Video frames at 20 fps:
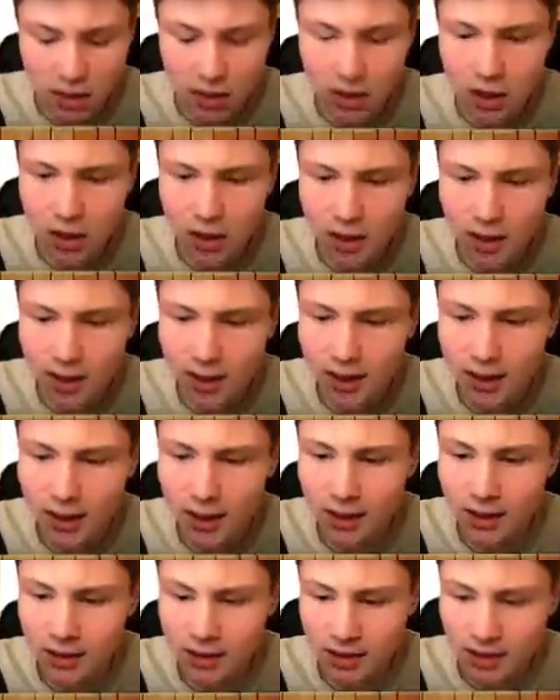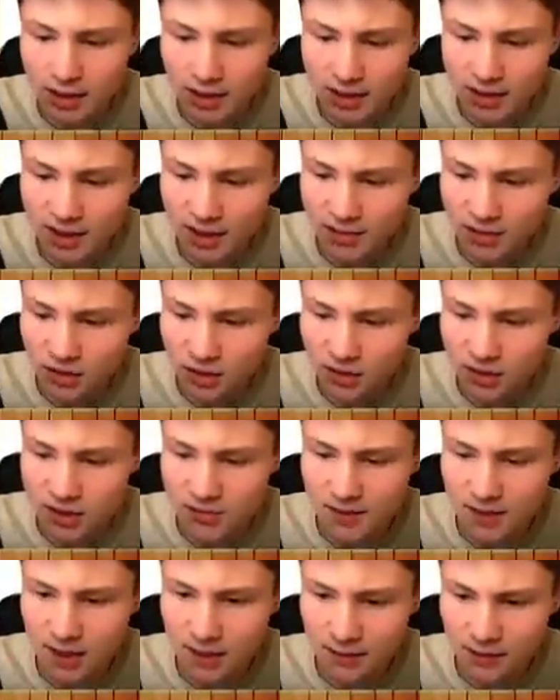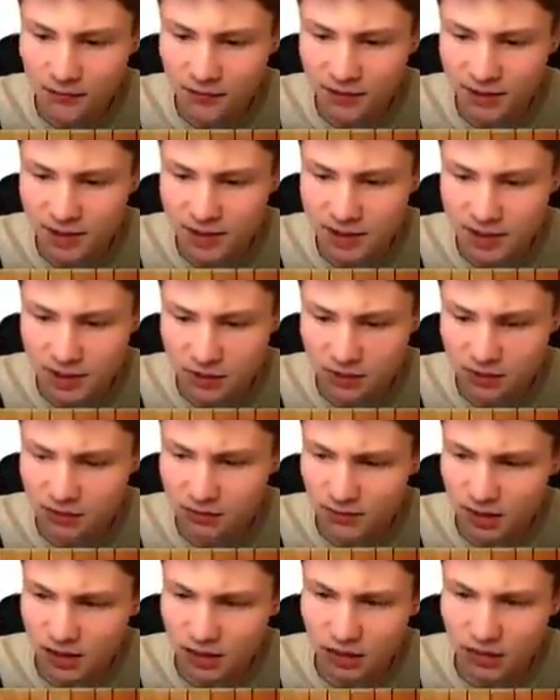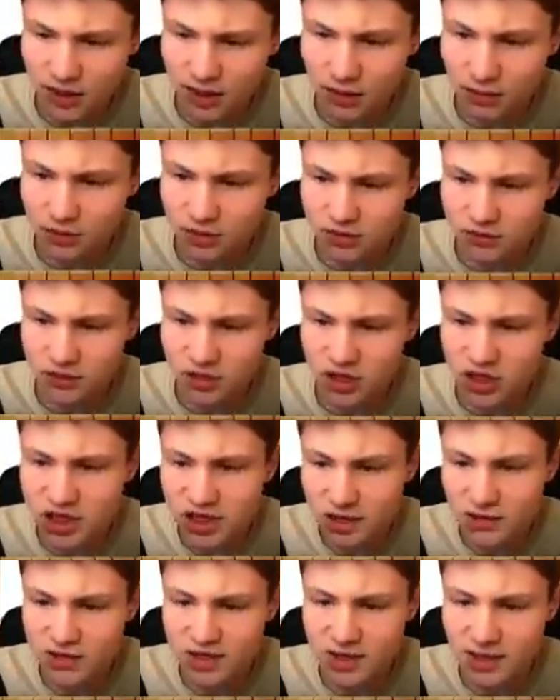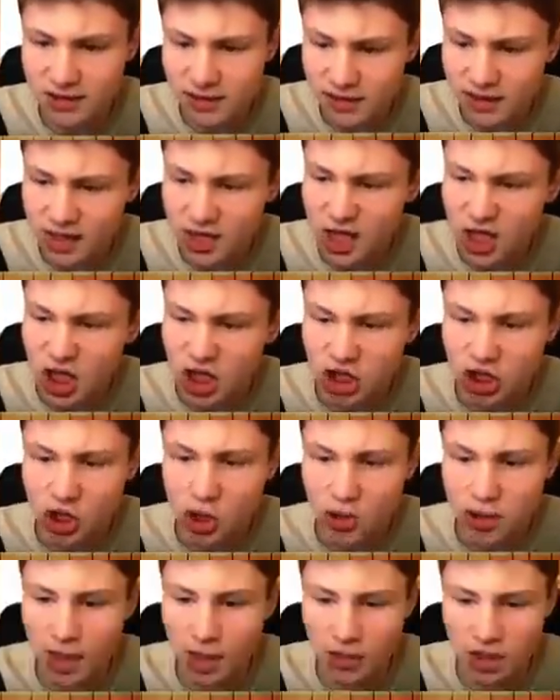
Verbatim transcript: Ah, jetzt habe halt ich ein Goldschwert, aber ich finde das nicht und macht auch keinen großen Unterschied, außer dass es schöner